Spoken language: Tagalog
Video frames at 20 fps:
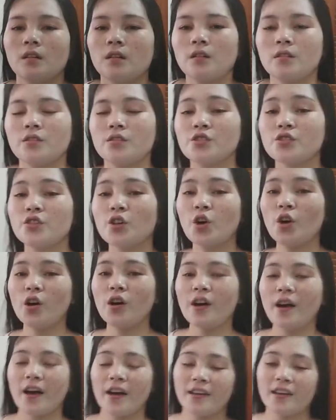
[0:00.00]
So,
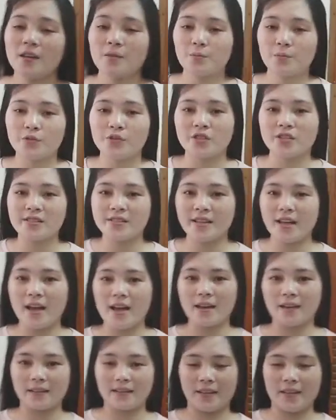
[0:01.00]
ayan po siya sa
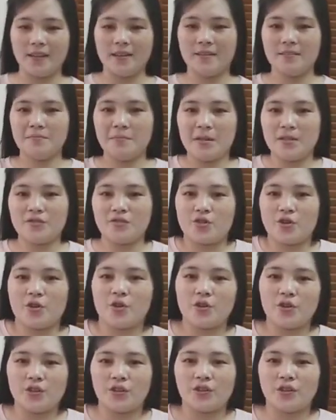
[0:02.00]
atin. Medyo
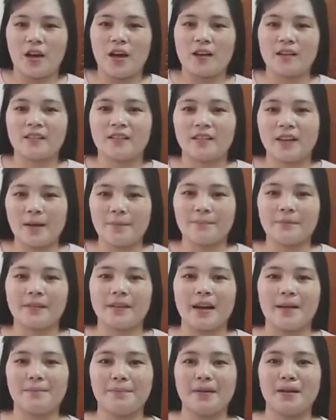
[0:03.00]
ang
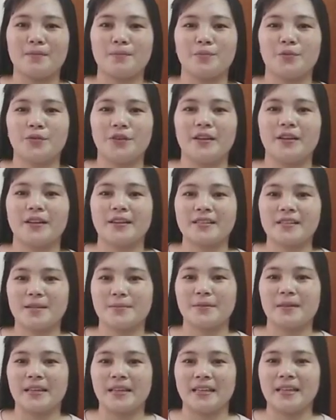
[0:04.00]
crap-crap lang po niya kasi
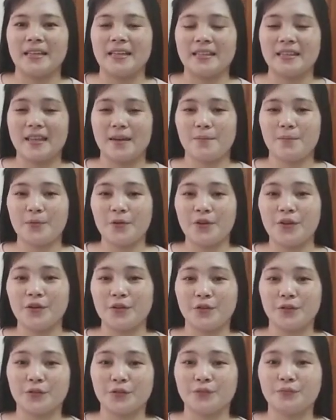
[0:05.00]
makikita po yung
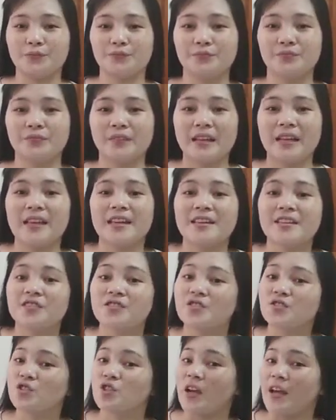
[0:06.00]

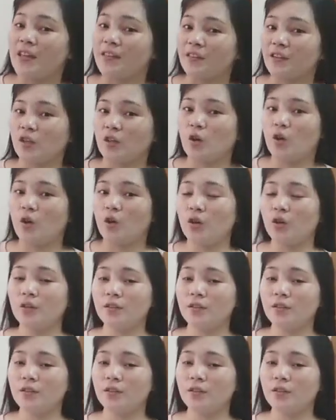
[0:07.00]
chan ko.